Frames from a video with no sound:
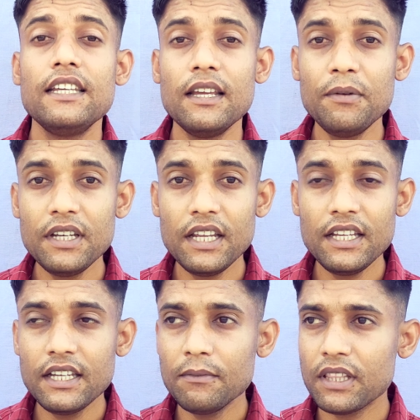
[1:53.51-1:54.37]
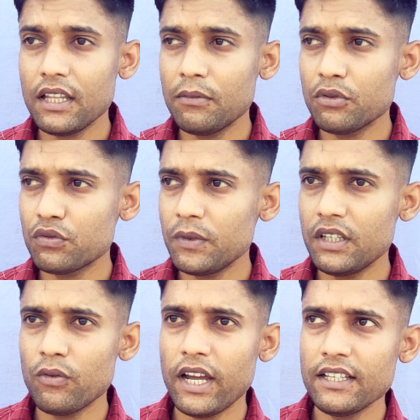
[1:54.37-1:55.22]
ये भी नहीं कि मतलब
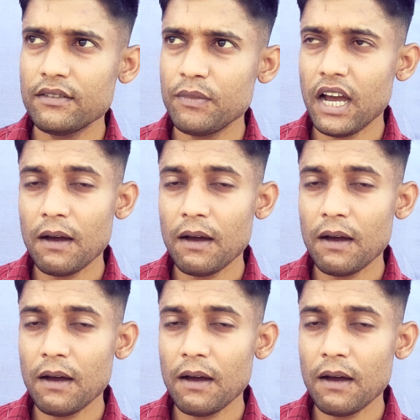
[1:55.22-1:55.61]
उसमें नॉइस में